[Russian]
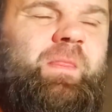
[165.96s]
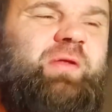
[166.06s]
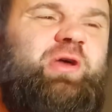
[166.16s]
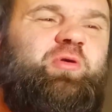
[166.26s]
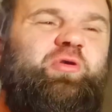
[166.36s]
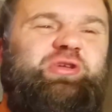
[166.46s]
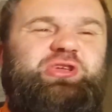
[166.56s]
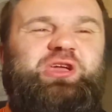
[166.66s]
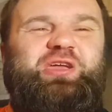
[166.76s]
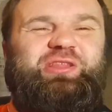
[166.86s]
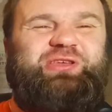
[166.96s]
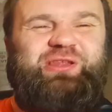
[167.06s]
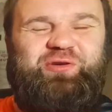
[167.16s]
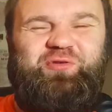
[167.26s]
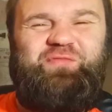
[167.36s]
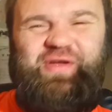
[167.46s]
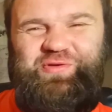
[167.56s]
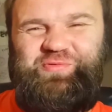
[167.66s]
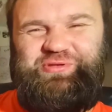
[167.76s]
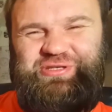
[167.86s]
Такой едкий, такой
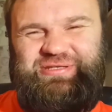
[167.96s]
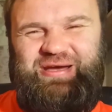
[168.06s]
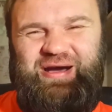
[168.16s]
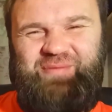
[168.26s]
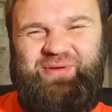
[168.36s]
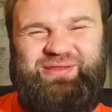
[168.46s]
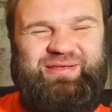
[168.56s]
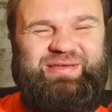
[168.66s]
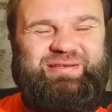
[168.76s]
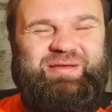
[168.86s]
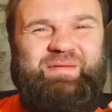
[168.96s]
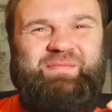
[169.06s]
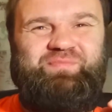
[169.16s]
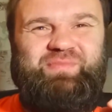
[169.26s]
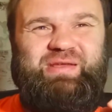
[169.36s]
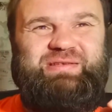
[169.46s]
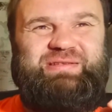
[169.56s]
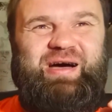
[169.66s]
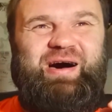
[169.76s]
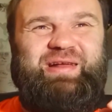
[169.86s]
вонючий запах таких
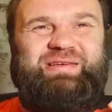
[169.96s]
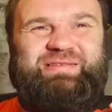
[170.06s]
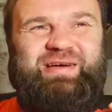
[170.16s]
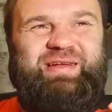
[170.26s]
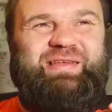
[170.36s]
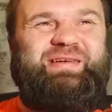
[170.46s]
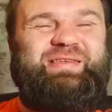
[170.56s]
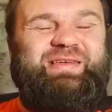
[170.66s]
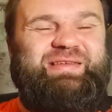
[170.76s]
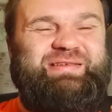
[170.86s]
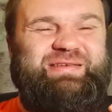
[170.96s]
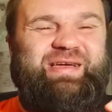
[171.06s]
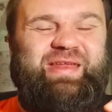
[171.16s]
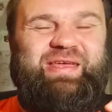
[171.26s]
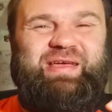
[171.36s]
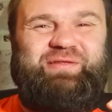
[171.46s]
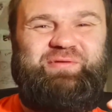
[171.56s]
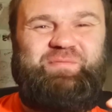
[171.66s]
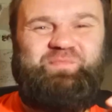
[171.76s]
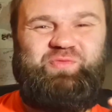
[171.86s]
старых-старых каких-то сигарет.
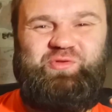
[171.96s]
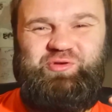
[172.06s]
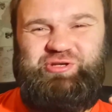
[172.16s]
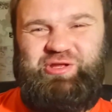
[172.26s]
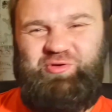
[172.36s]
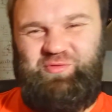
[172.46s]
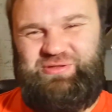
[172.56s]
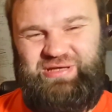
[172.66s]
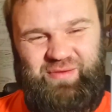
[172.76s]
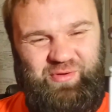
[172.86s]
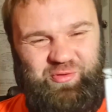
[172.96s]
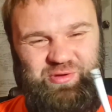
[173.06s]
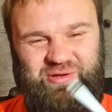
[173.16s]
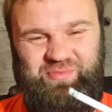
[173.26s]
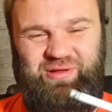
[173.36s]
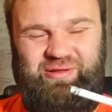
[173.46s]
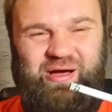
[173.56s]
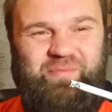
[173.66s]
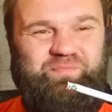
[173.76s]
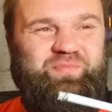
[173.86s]
Вот тоже такой вот запах у них был,
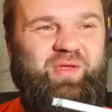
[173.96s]
да?